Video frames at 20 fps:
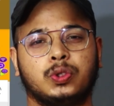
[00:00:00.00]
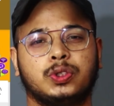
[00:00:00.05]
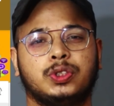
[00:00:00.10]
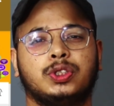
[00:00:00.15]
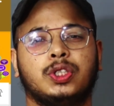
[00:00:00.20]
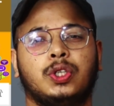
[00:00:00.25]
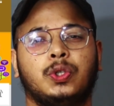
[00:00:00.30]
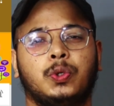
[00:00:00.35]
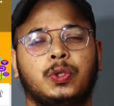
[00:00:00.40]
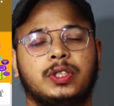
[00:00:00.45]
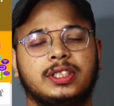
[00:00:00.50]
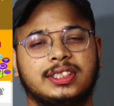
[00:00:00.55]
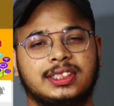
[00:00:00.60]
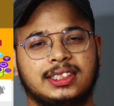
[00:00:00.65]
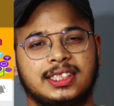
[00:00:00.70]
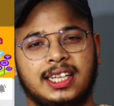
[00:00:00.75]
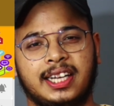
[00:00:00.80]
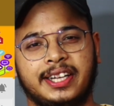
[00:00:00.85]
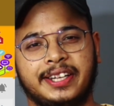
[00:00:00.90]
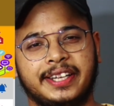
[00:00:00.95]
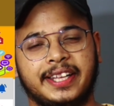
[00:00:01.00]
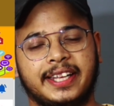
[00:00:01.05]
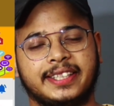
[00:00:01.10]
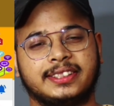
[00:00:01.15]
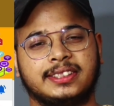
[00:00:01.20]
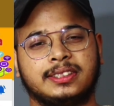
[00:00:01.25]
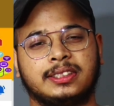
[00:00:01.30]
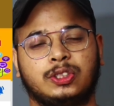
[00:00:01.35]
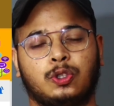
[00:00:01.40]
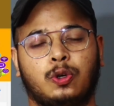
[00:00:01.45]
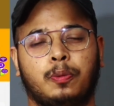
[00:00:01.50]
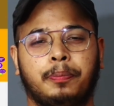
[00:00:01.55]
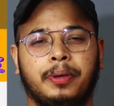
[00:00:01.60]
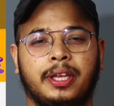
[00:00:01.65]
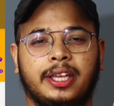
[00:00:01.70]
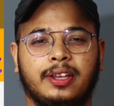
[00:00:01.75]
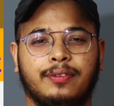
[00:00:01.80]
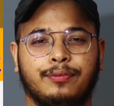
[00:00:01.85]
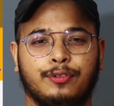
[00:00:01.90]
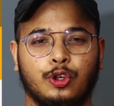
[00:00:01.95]
क्वेश्चन हो इससे रिलेटेड या इस
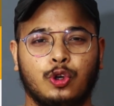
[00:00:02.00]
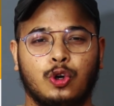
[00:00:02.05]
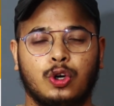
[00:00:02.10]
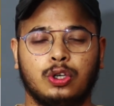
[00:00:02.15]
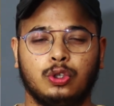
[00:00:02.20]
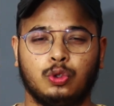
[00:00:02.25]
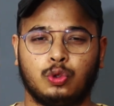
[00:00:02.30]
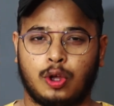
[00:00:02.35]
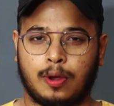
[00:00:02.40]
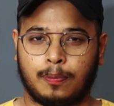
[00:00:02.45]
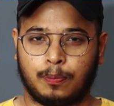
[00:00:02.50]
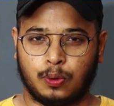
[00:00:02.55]
टॉपिक के बियॉन्ड तो